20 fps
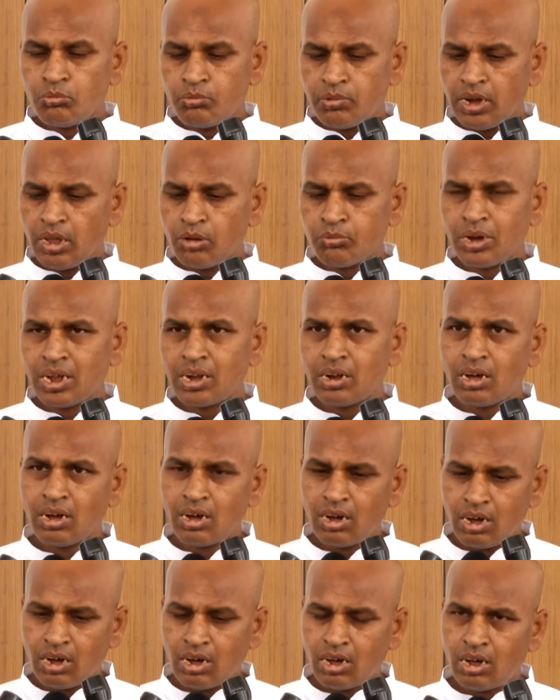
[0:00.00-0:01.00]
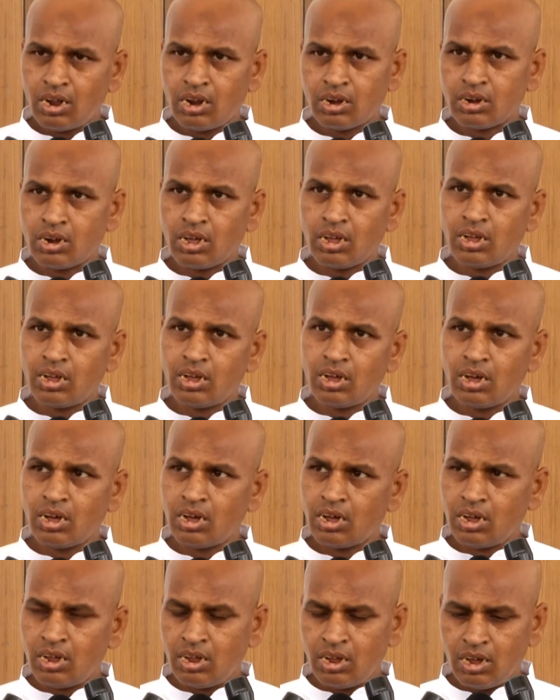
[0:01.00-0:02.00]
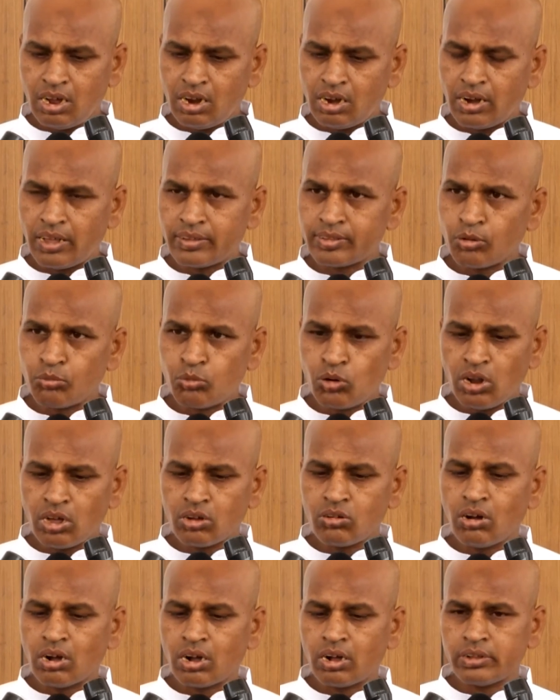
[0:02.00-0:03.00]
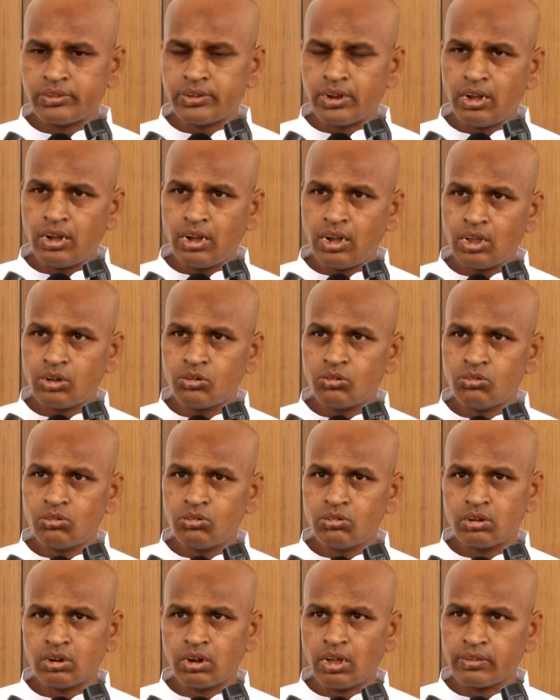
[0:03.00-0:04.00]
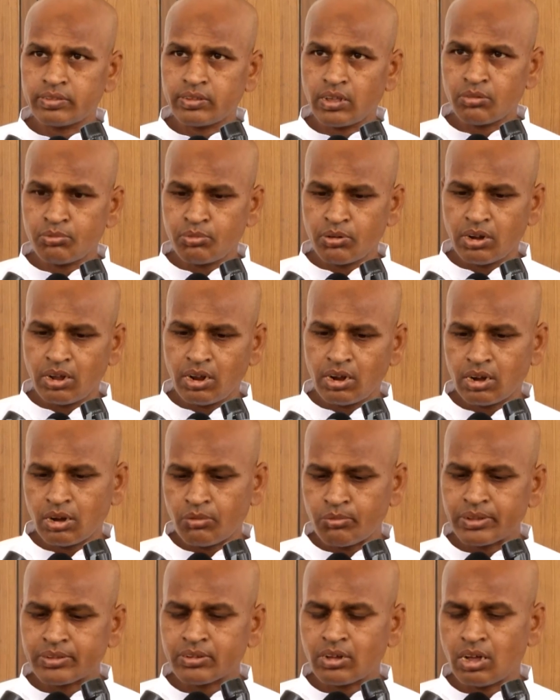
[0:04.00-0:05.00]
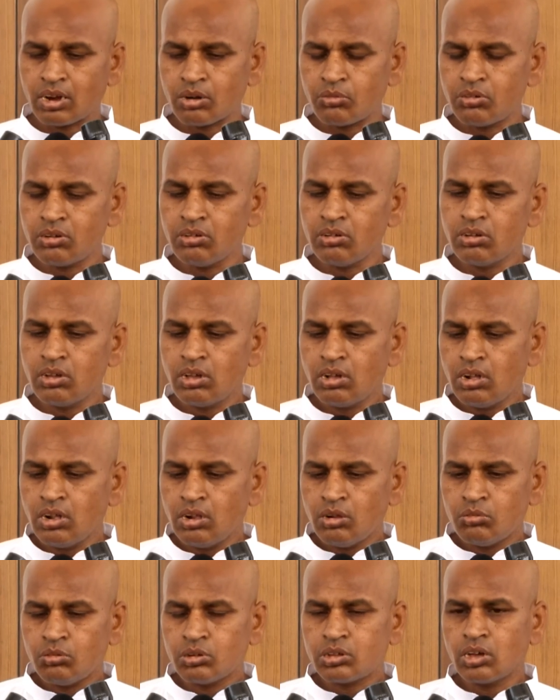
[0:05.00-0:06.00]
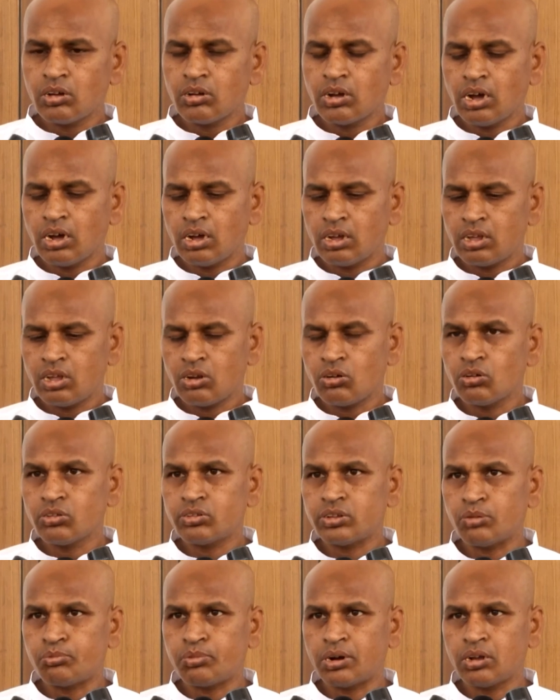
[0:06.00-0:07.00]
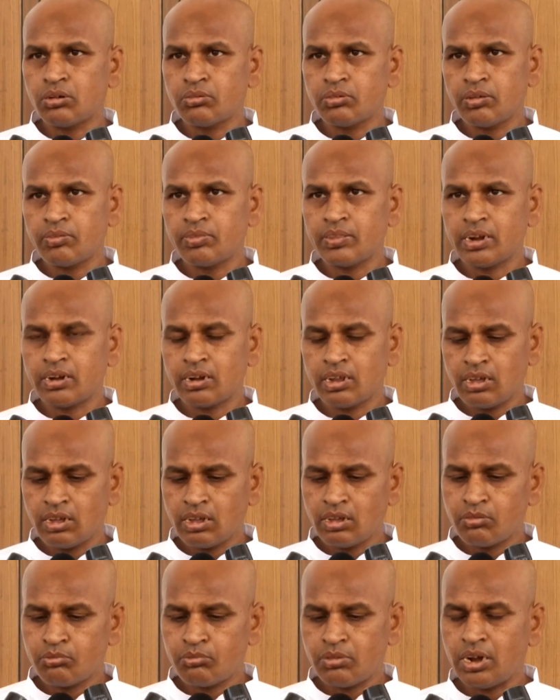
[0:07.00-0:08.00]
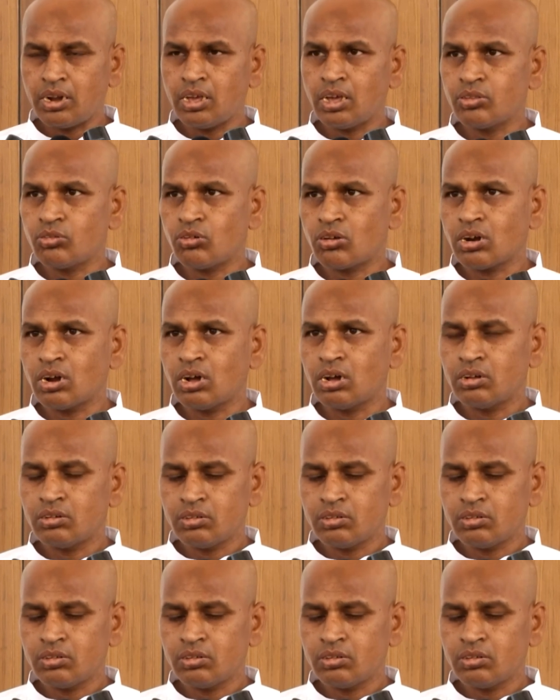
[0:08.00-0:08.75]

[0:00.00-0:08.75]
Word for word: ప్రియమైన నా అన్నదమ్ములకు అక్కచెల్లెళ్లకు నా తరఫున నమస్కారములు ముఖ్యంగా ఈరోజు చెప్పడం ఏంటంటే మీడియా ద్వారా